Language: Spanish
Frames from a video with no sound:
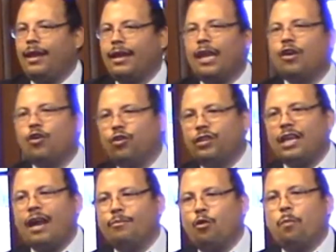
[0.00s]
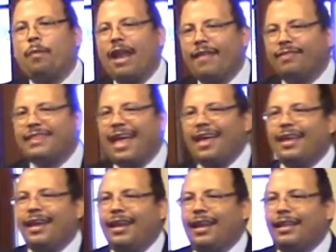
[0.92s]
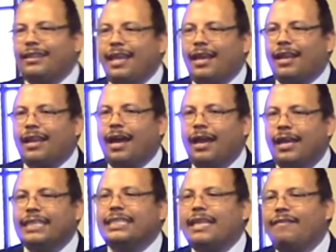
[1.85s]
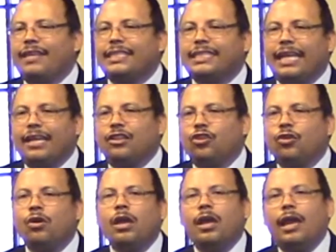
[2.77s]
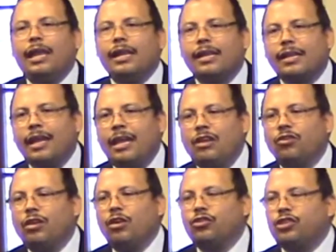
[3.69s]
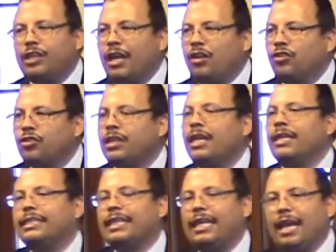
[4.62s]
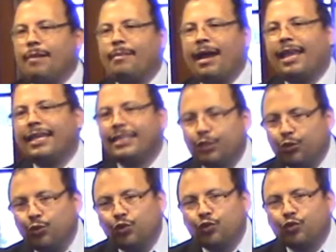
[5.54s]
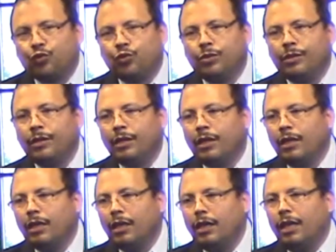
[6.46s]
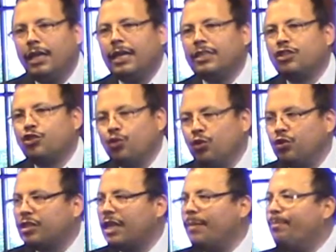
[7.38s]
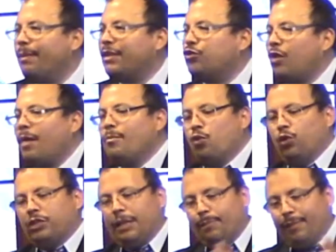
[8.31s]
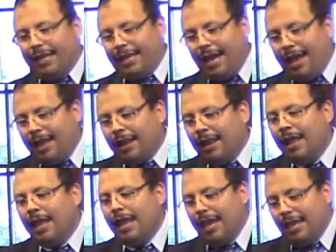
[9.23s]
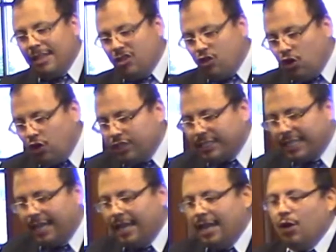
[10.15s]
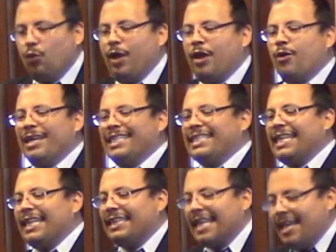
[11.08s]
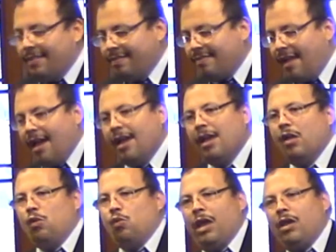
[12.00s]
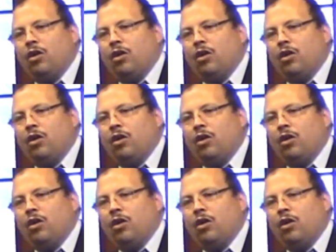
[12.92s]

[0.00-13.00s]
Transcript: que encontramos plantada en la tierra estableciendo el reino de los cielos se llama Jesús. Y Jesús empezó a multiplicar en 12, luego en 70, luego